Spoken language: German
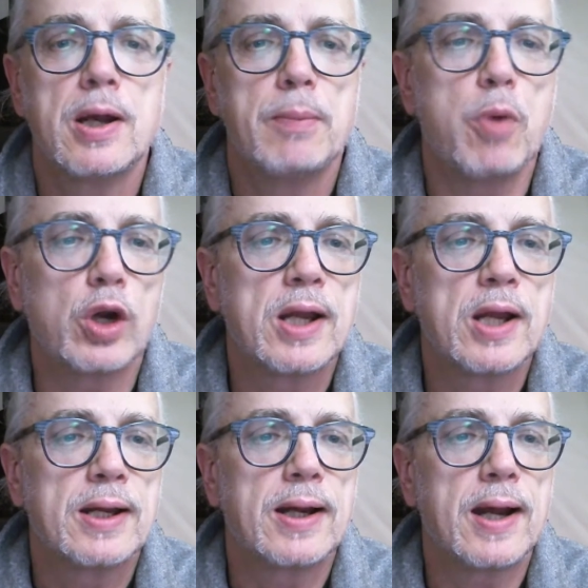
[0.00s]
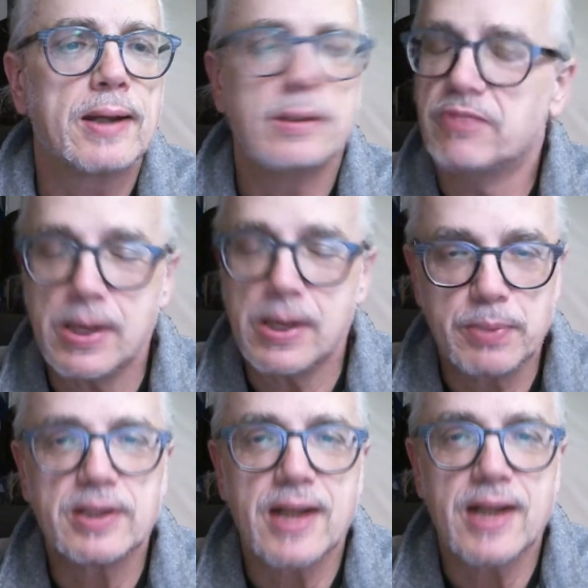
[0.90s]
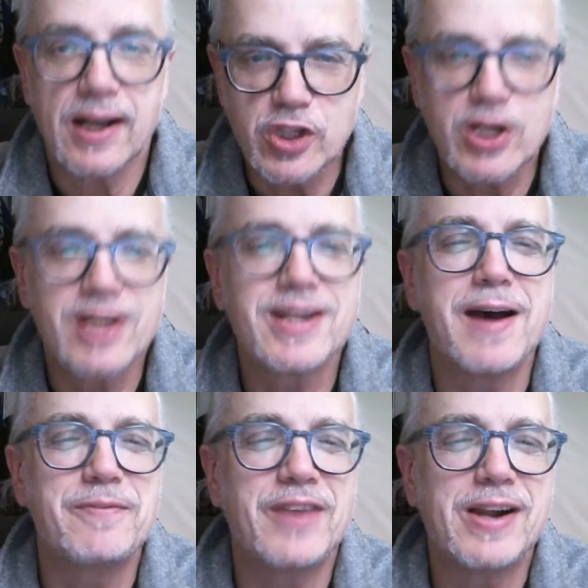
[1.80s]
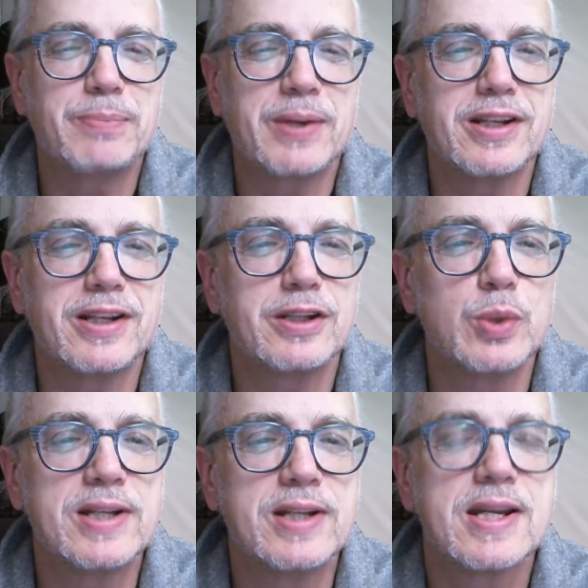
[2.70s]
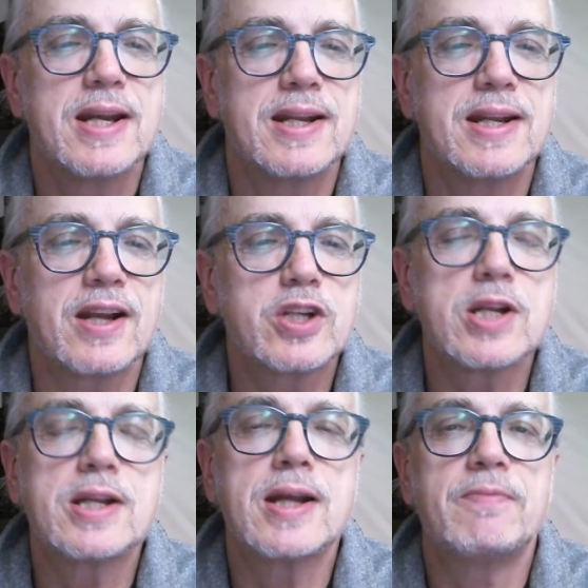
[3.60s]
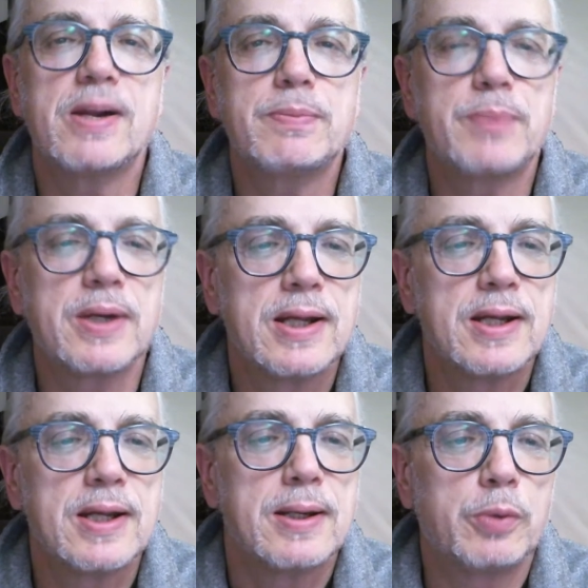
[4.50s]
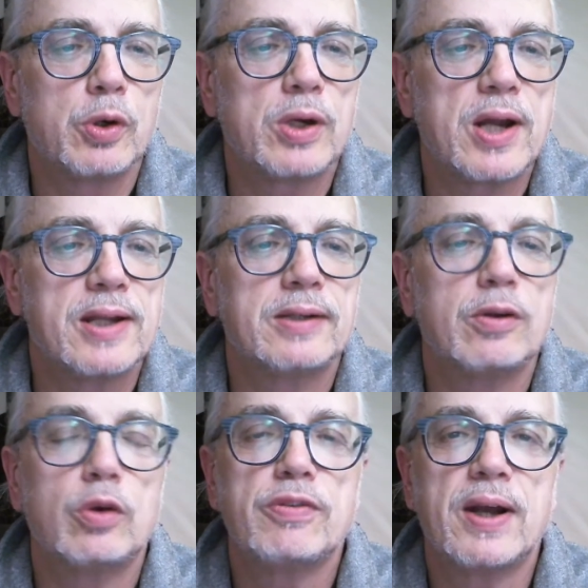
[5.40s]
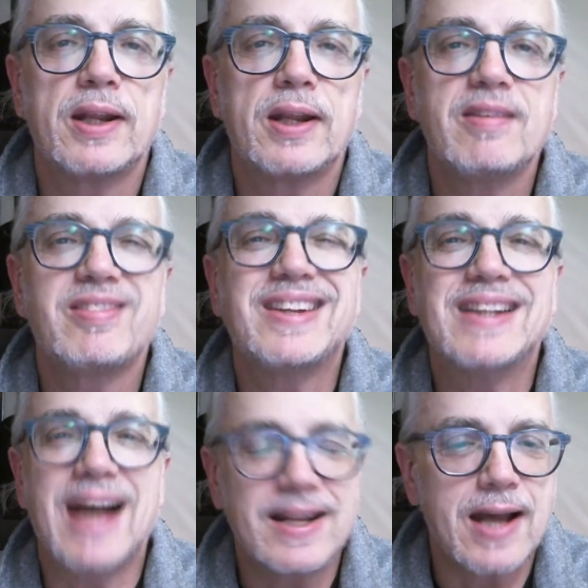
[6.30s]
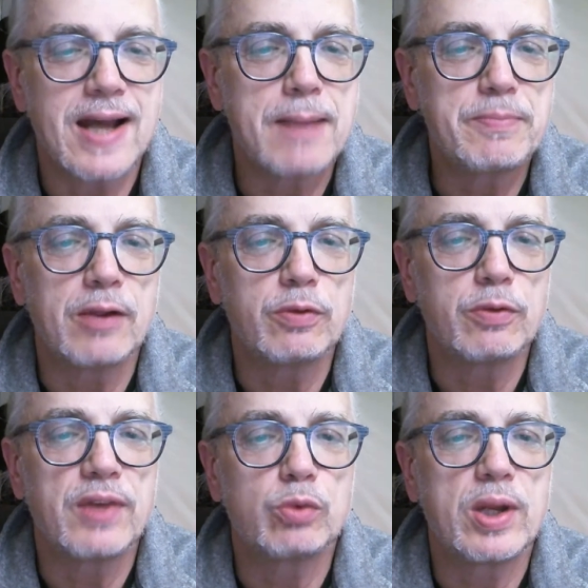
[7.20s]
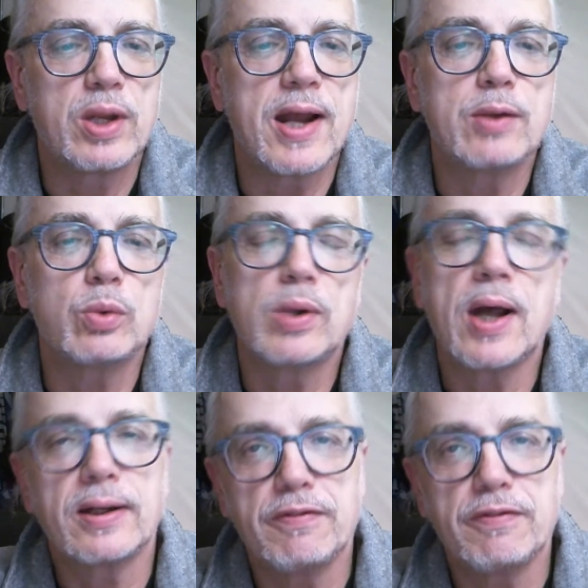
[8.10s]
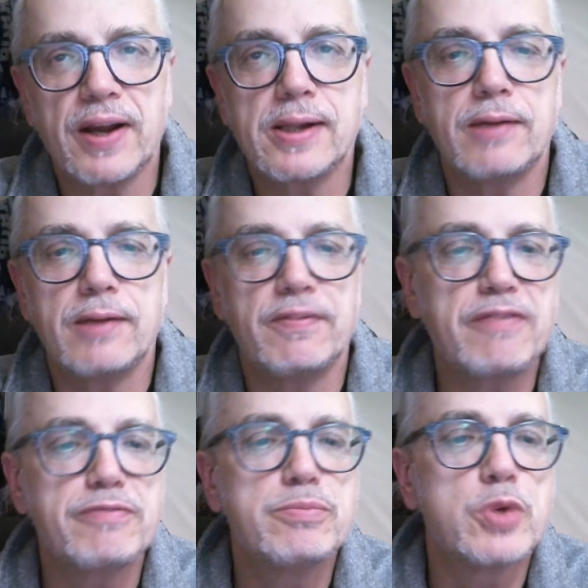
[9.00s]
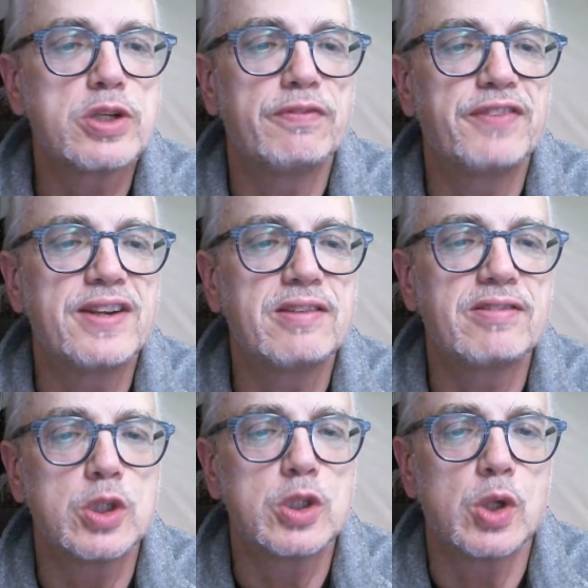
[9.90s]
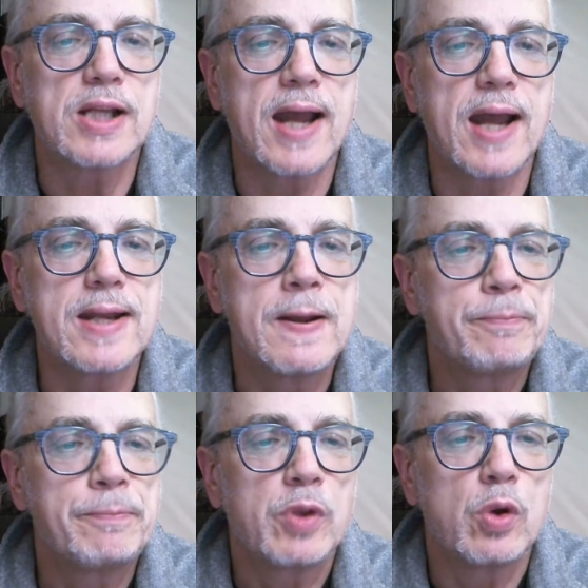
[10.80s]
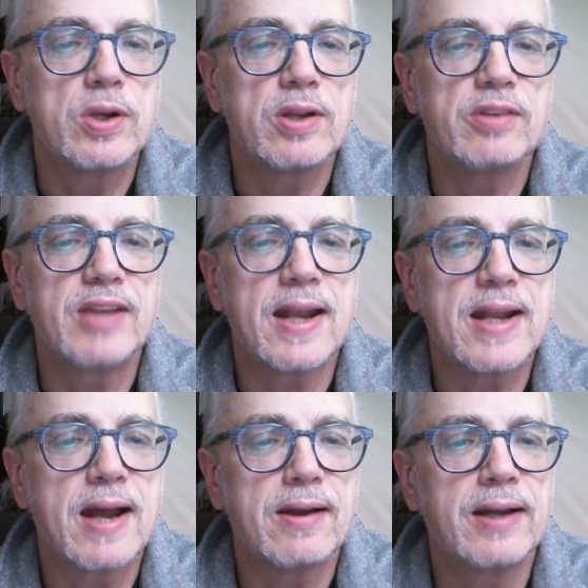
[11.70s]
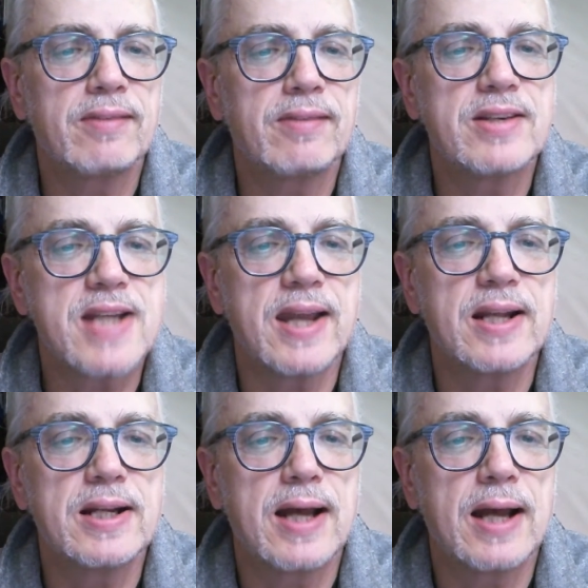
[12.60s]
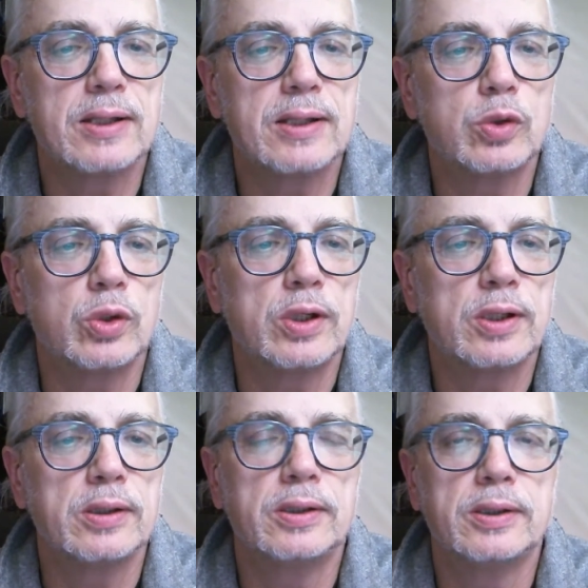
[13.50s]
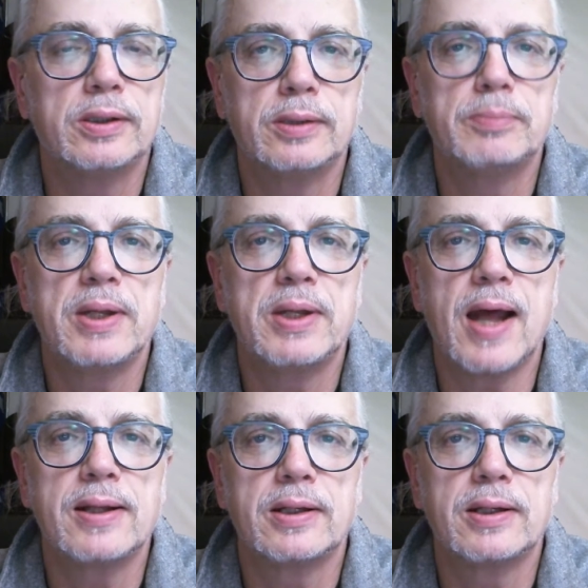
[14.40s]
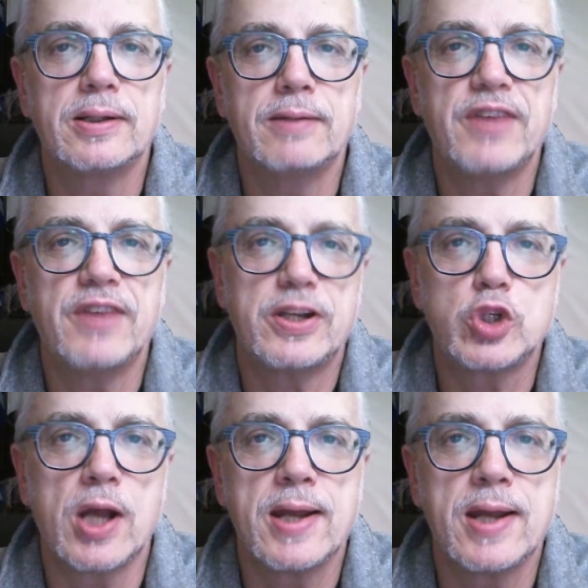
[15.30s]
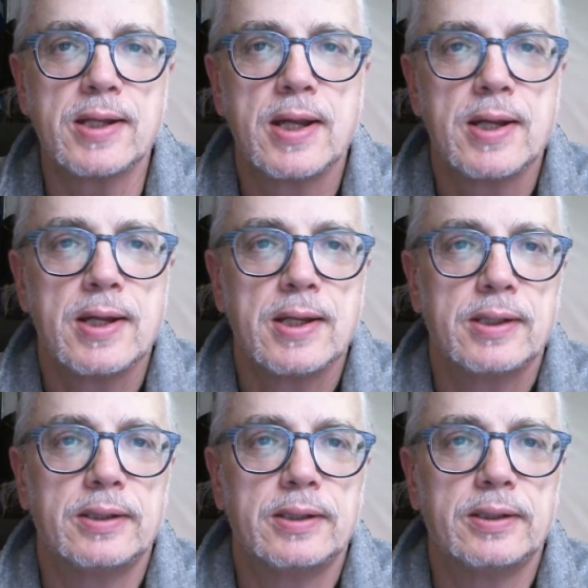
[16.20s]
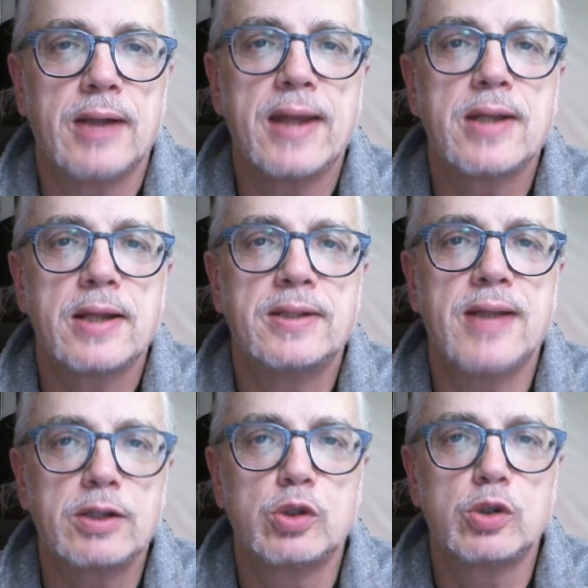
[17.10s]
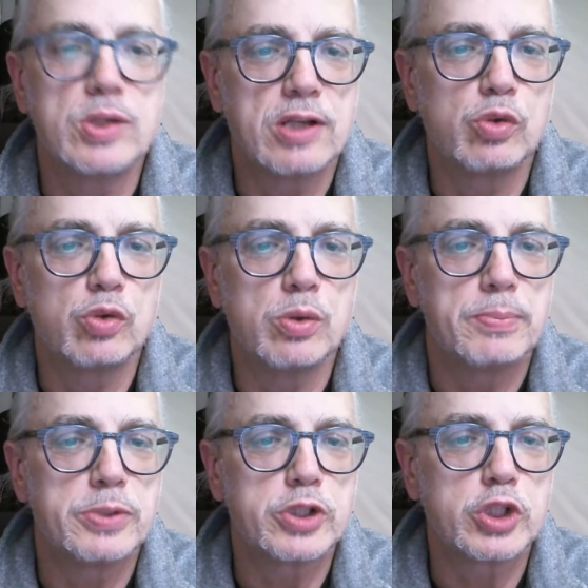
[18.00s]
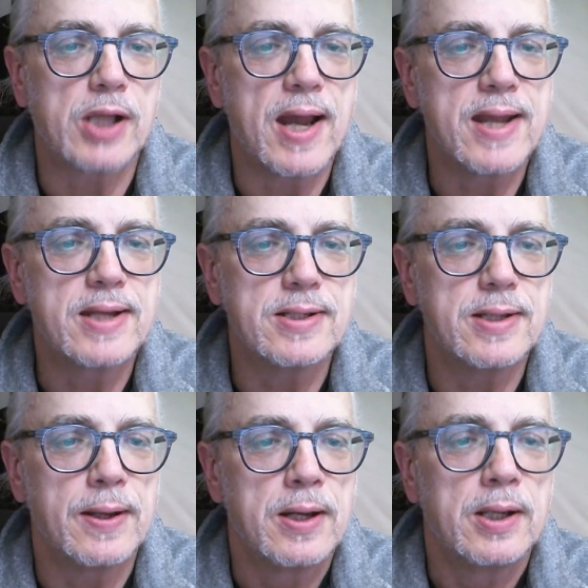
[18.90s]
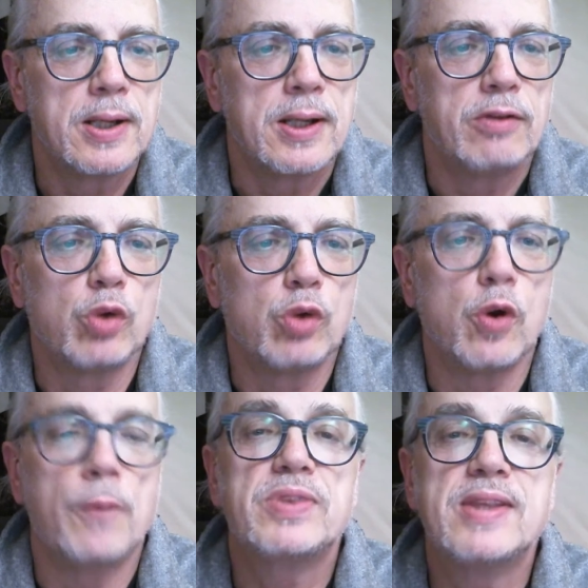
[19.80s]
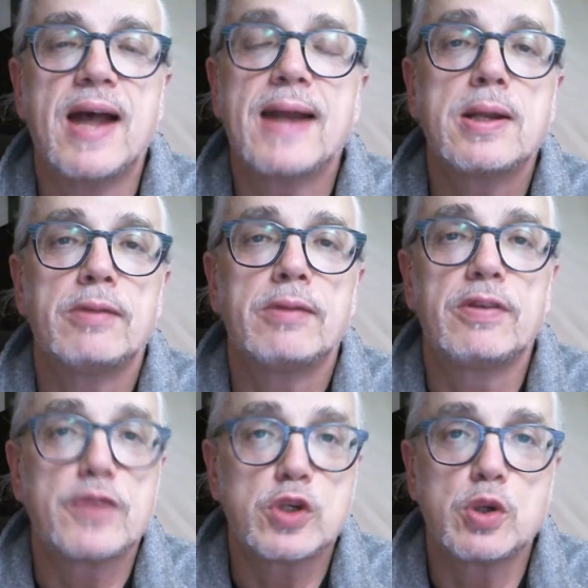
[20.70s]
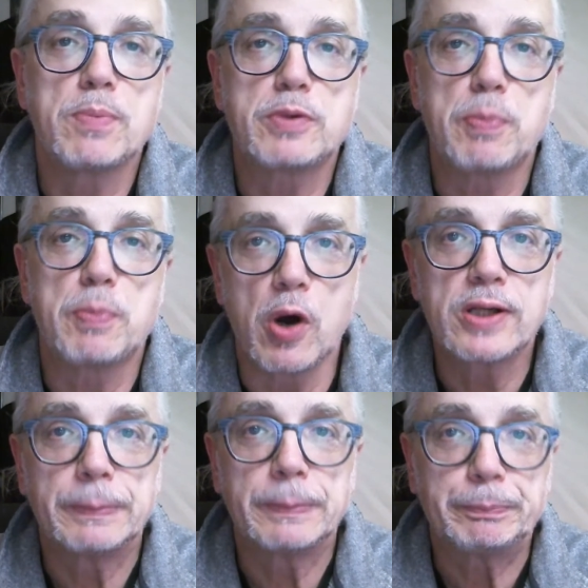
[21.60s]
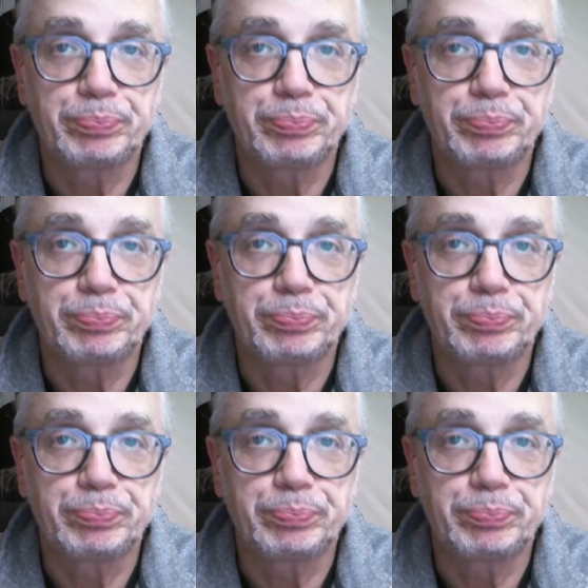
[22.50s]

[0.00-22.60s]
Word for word: Borg im Waldbad, in der Gaststätte am Waldbad natürlich, in der Gaststätte am Waldbad Borgheide und zwar der nächste Dartabend. Also wer so den einen oder anderen Pfeil werfen möchte, findet sich dort ein und ist gern herzlich eingeladen, dort äh, mit anderen im Wettstreit ein Dartturnier zu bestreiten. So, dann sind wir schon beim Sport.